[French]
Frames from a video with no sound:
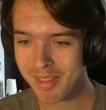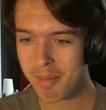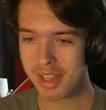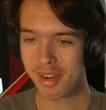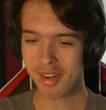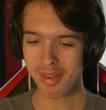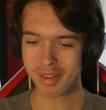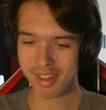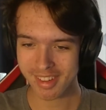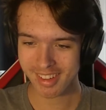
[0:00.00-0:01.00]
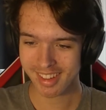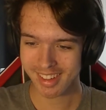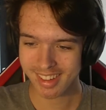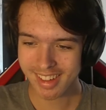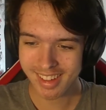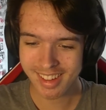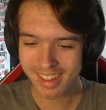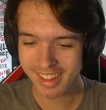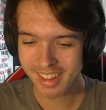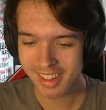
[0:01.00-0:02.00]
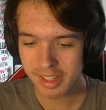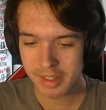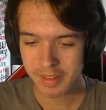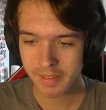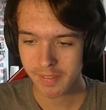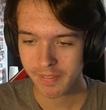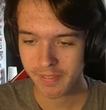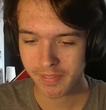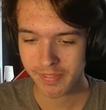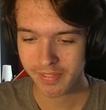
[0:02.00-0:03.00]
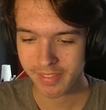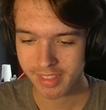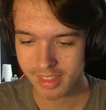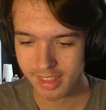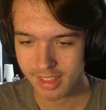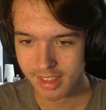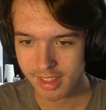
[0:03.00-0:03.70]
Mais non Donc t'étais la serial killer.